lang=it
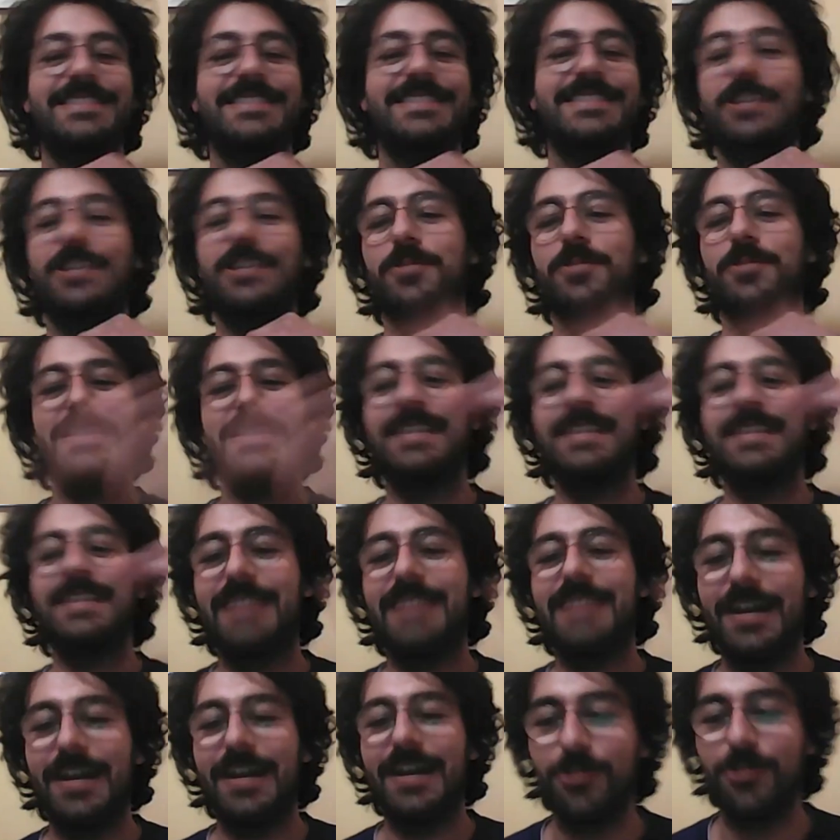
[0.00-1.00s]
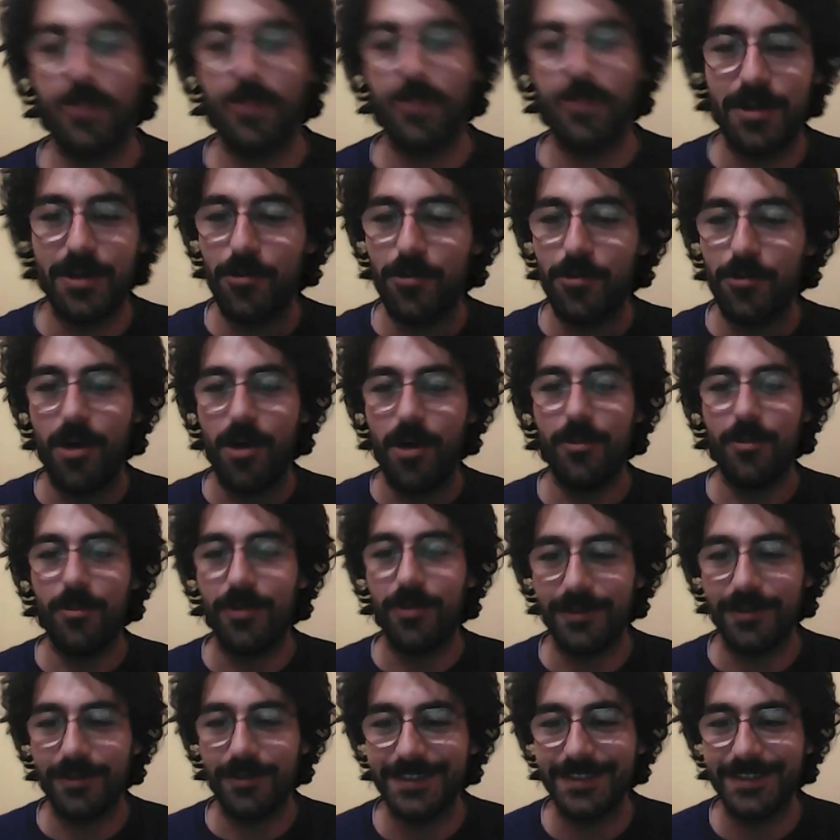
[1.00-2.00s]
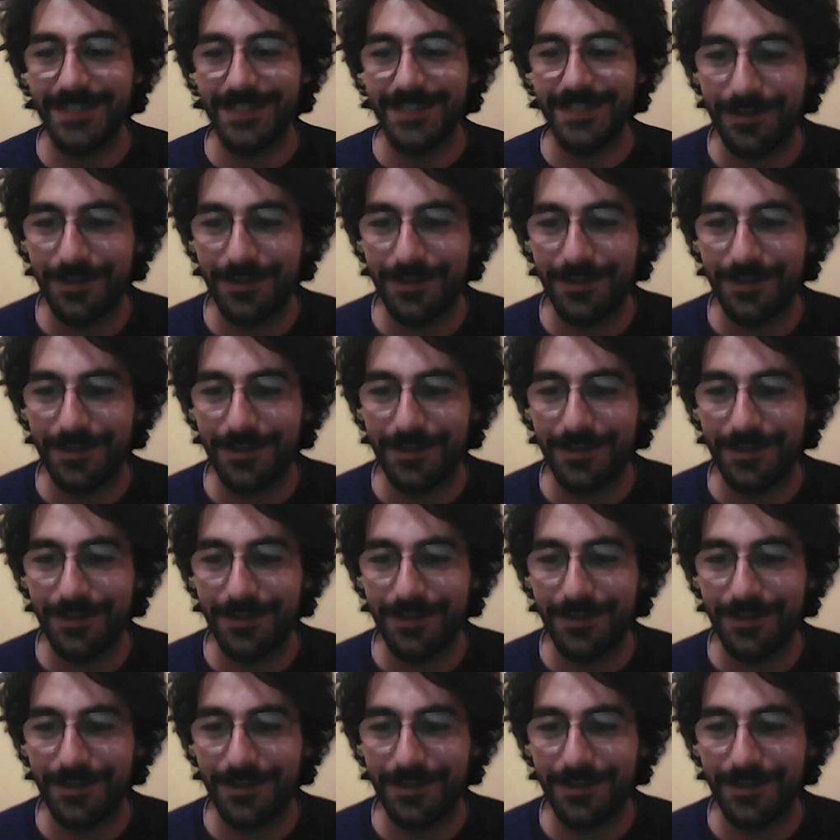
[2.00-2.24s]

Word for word: stato presentato come l'uomo eh,